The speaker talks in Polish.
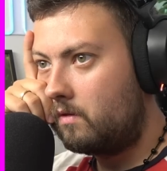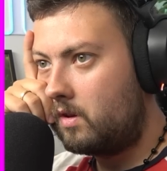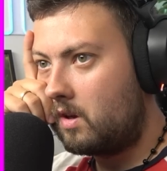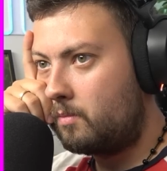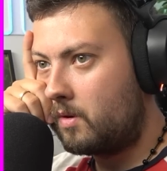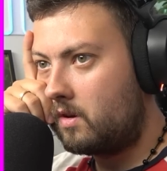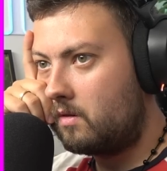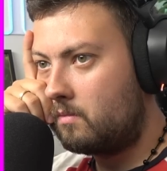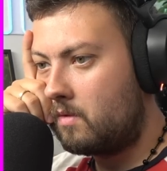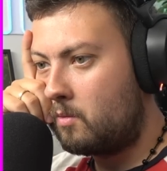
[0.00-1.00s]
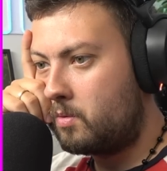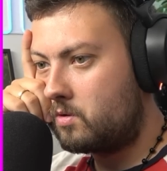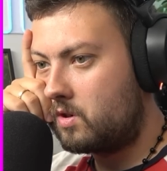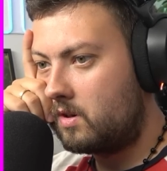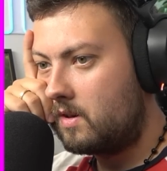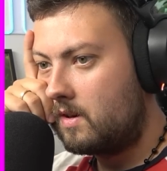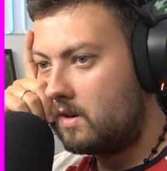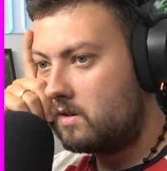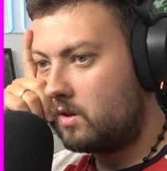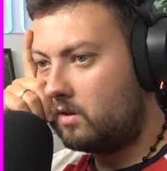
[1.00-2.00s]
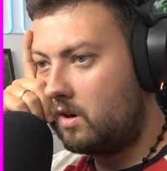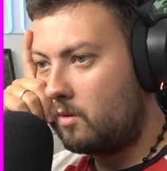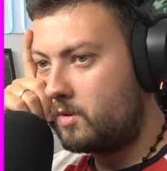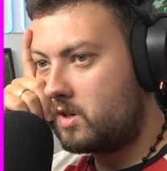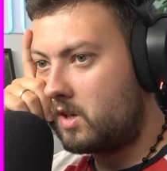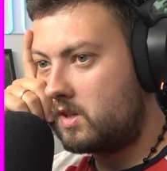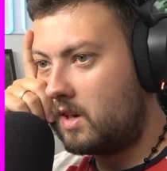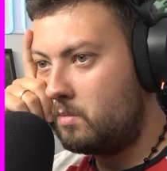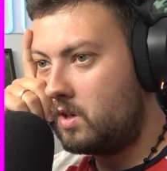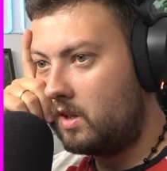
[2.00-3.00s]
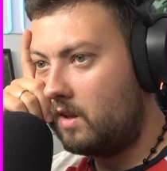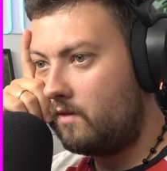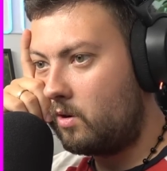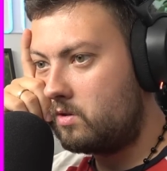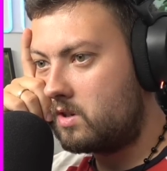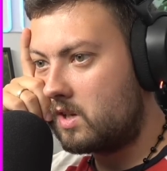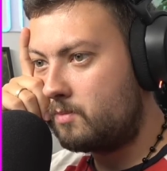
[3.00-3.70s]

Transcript: Witaj, panie małpoczy. Co ty robisz? Ty z kimś innym wychodzisz na